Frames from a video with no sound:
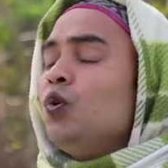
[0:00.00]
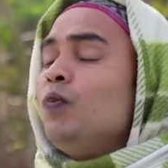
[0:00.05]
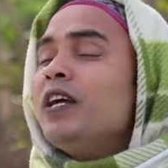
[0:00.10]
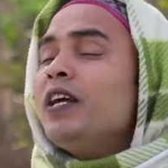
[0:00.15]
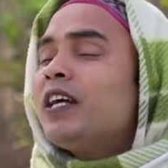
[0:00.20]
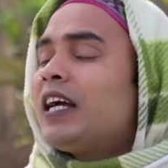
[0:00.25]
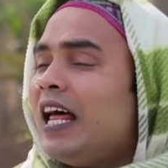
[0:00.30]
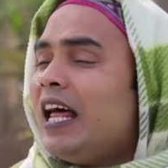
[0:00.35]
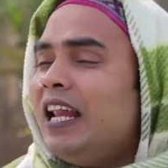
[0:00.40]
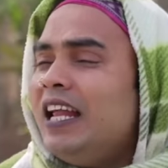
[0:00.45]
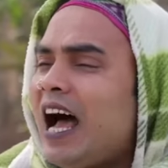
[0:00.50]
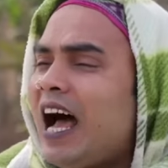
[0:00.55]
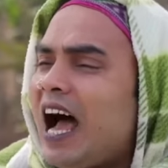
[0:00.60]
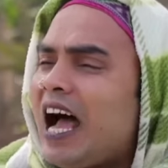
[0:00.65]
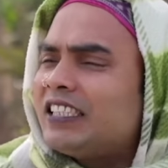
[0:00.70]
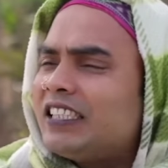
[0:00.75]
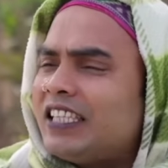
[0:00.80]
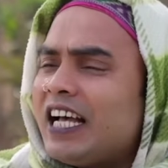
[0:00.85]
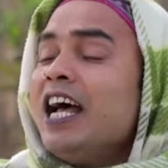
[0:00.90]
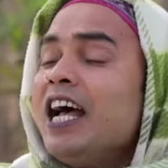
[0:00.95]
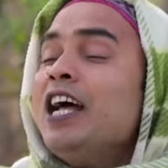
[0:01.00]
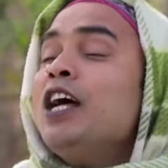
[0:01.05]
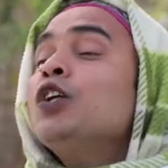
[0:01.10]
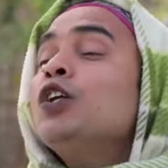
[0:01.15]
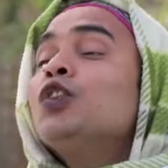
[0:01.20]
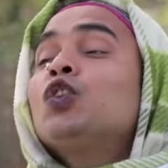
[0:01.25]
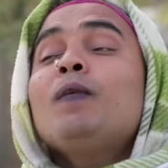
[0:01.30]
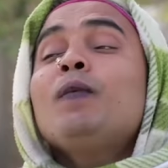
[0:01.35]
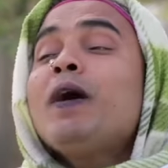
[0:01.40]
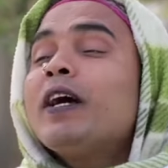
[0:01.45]
তুমি খালি আইসা
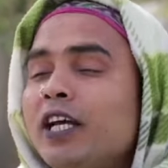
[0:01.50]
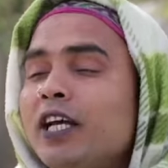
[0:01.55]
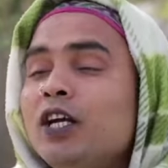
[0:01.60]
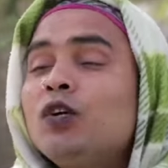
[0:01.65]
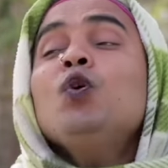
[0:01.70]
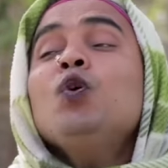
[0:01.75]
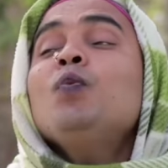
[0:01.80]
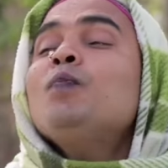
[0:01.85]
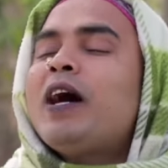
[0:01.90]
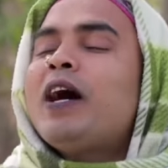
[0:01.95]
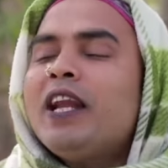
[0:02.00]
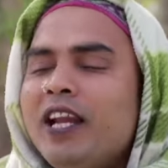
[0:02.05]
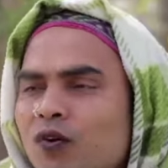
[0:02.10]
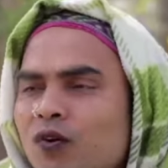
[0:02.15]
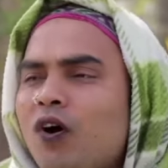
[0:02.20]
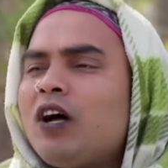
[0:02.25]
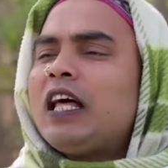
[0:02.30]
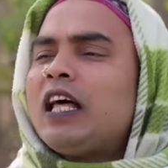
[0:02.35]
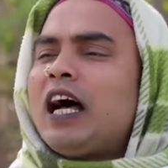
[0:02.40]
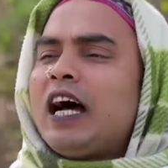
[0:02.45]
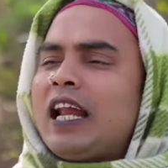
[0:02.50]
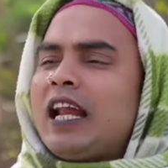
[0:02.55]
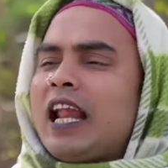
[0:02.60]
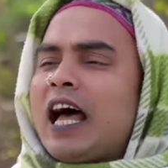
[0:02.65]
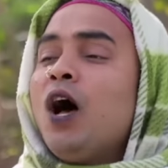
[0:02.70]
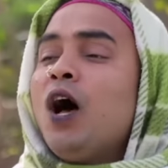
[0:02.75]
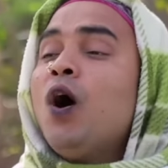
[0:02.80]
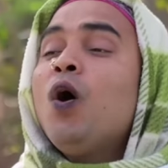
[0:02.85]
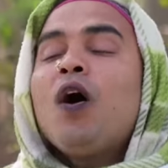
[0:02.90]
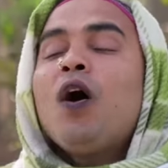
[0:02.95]
তোমার কি কোম্পানির কথা
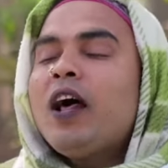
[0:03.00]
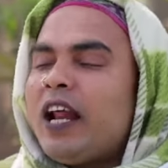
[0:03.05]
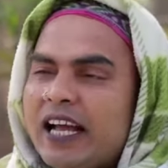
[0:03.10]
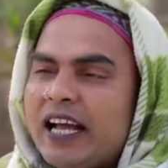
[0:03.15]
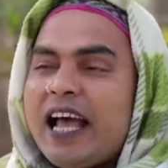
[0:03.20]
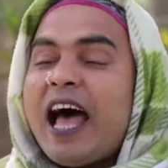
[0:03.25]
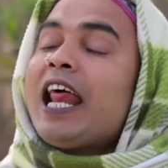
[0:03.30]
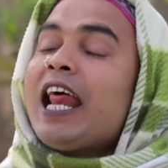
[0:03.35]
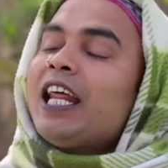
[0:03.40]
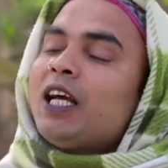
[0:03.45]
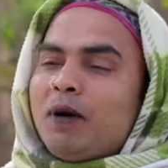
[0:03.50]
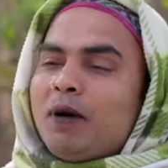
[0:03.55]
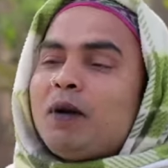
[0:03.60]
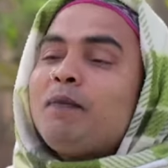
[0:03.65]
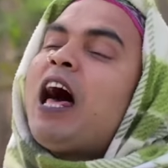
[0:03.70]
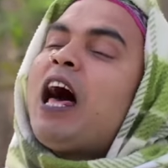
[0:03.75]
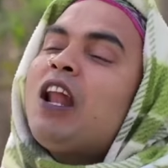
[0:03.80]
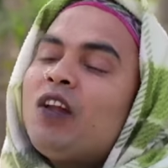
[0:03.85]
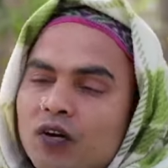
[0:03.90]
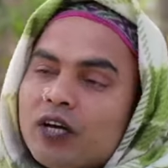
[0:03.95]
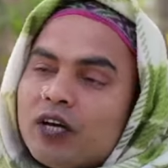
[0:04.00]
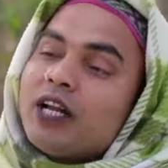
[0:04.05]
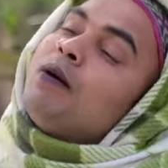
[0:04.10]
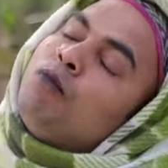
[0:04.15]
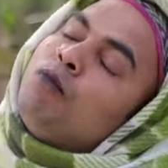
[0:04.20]
দালা ওরাকে আরেকবার ভালো